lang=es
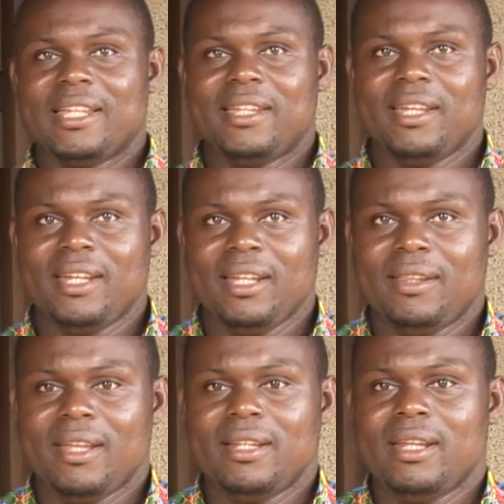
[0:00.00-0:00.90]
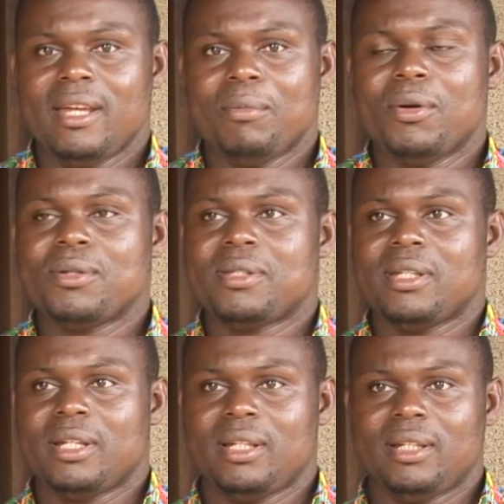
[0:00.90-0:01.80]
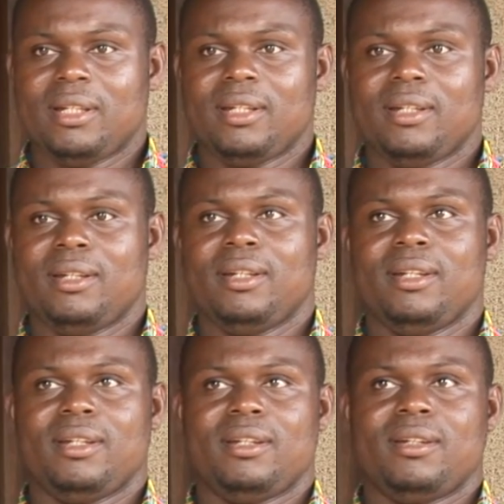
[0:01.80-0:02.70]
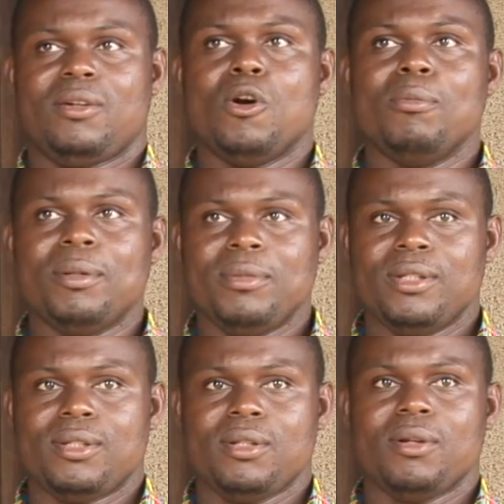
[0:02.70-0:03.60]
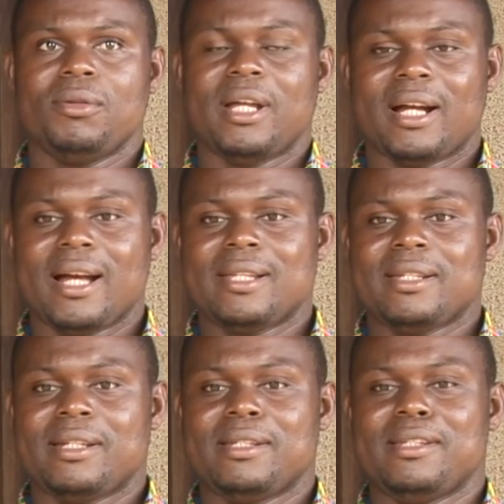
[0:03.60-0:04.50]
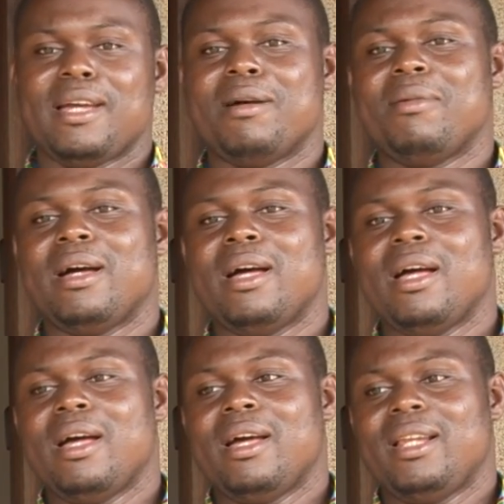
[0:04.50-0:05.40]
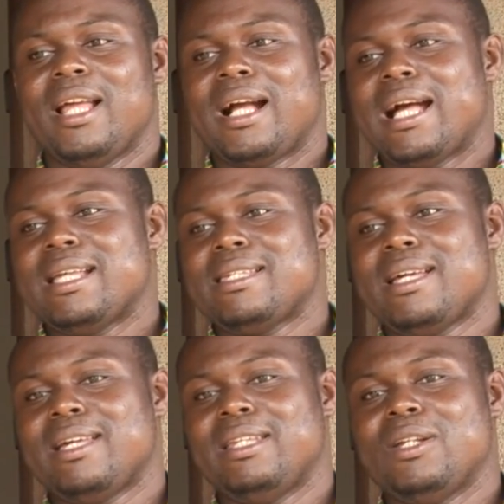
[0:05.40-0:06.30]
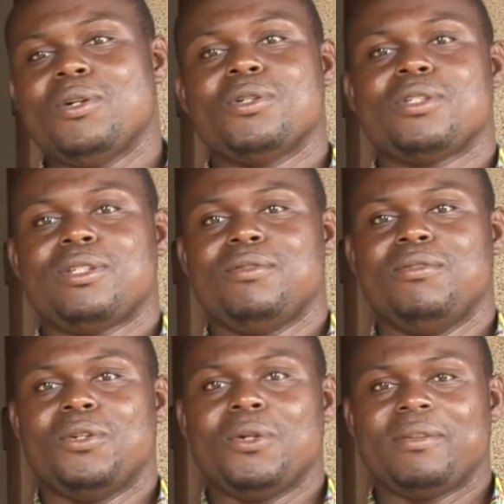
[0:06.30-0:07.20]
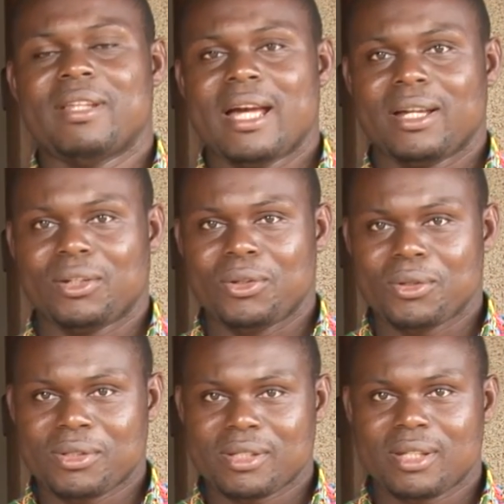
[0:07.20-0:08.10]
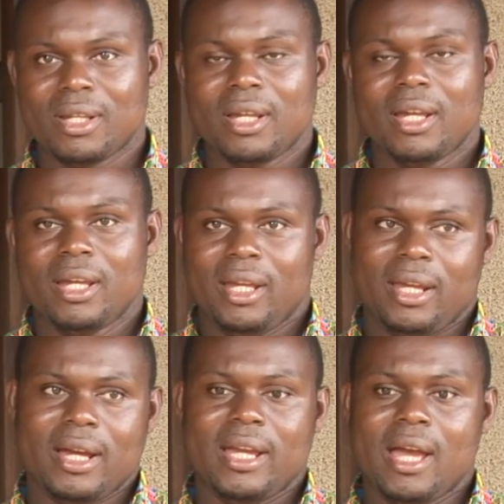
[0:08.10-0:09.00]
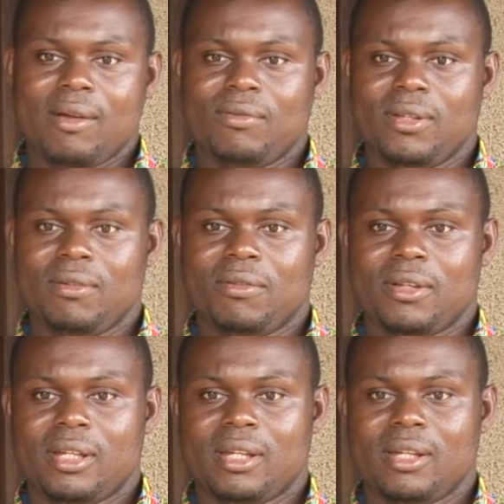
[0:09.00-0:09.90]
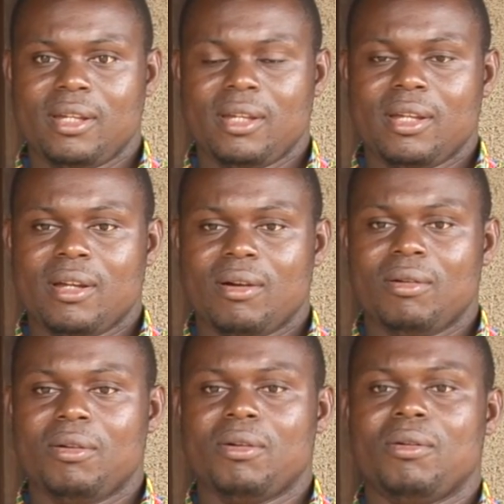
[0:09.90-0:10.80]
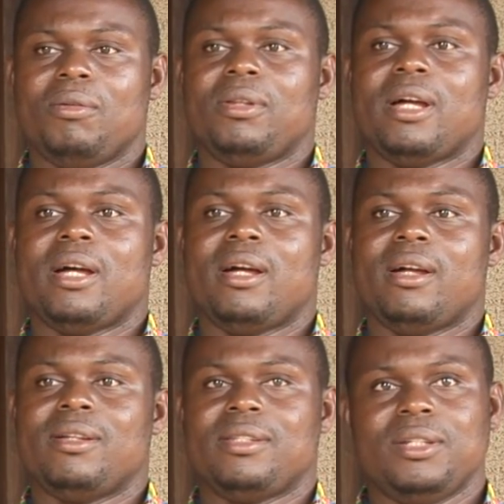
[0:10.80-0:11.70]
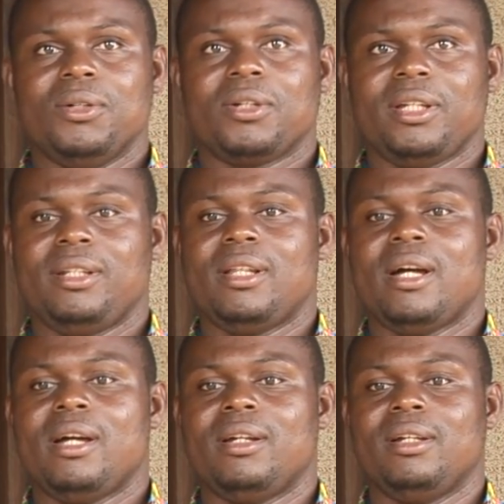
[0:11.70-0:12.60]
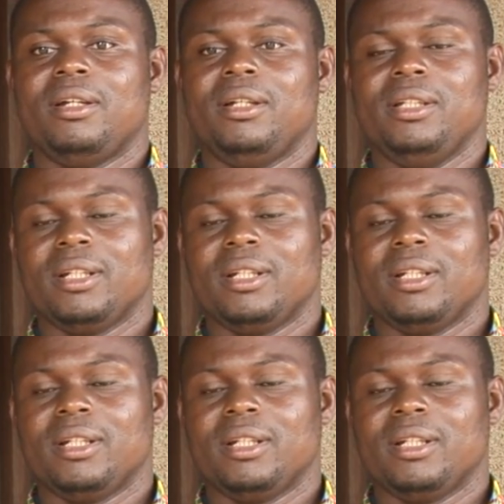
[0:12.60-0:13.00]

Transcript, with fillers: Aquí tenemos eh, como misión una casa que se llama la Casa de los Voluntarios y ahí vive oh, una señorita, eh,